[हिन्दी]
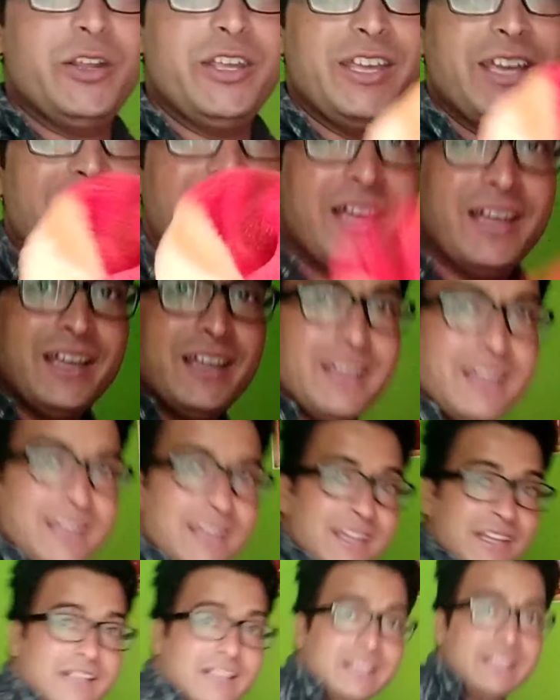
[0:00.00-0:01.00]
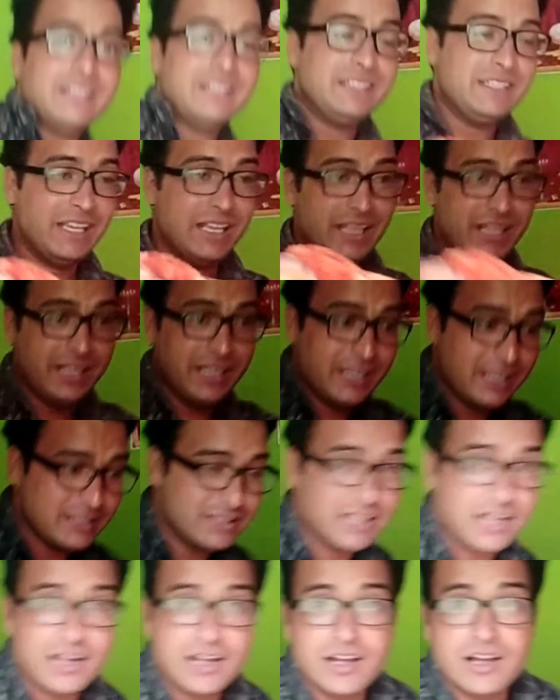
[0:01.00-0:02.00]
जरूरी है ये
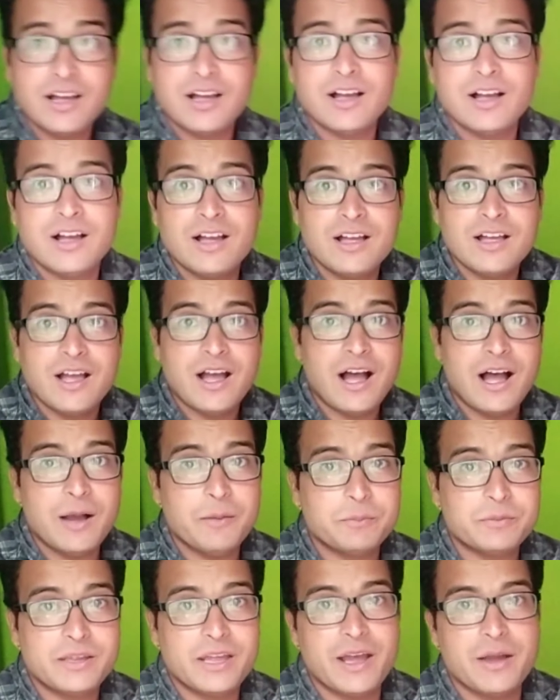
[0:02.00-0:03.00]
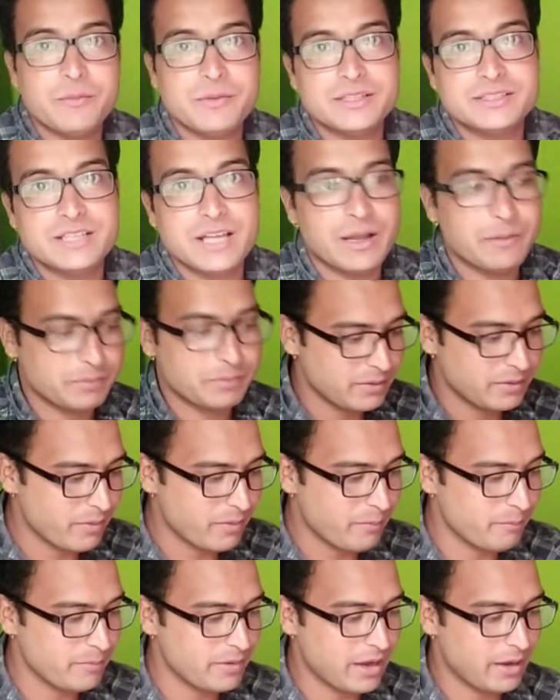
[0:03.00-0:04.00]
नहीं कि आपके हमेशा आपकी
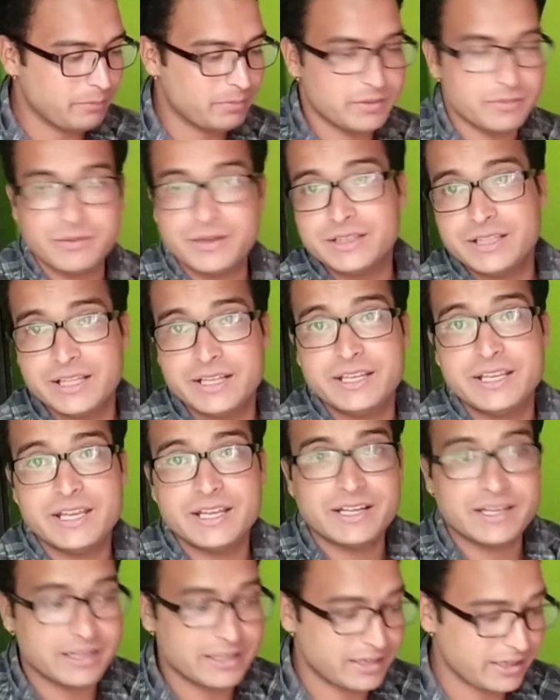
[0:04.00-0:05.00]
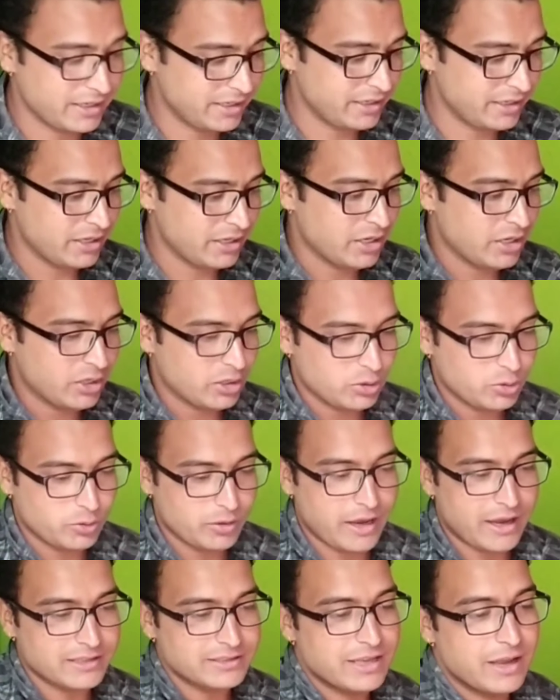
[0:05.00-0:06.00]
मम्मी आपकी मदर ये करे
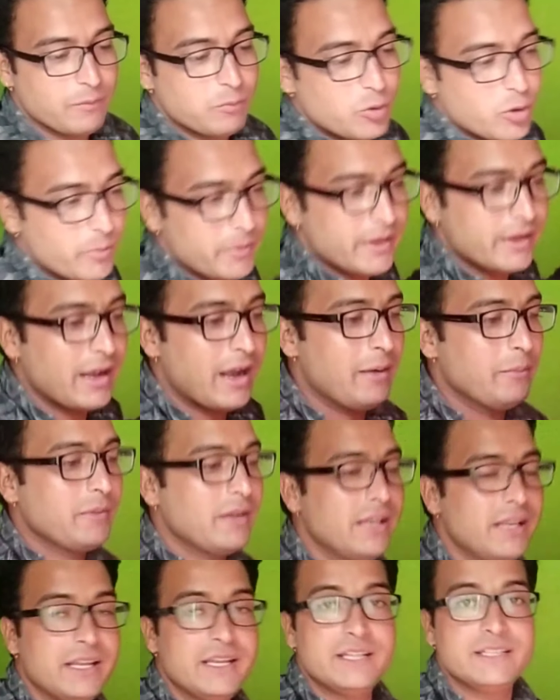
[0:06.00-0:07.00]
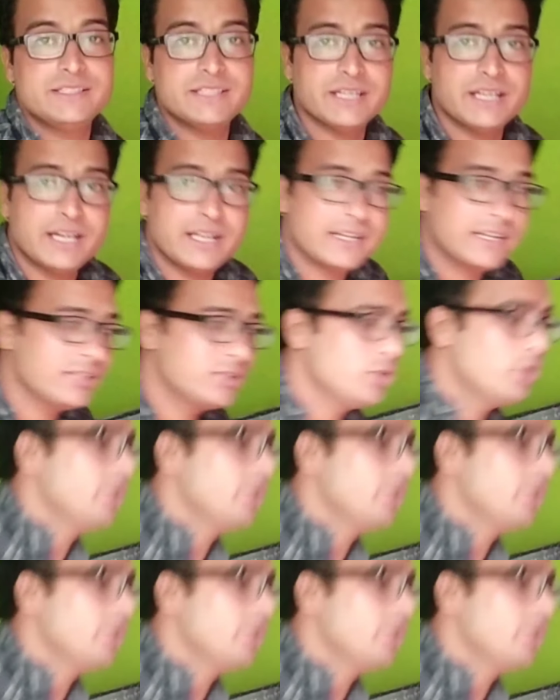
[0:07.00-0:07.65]
तो गैस आपको भी ये काम कर लेने चाहिए घर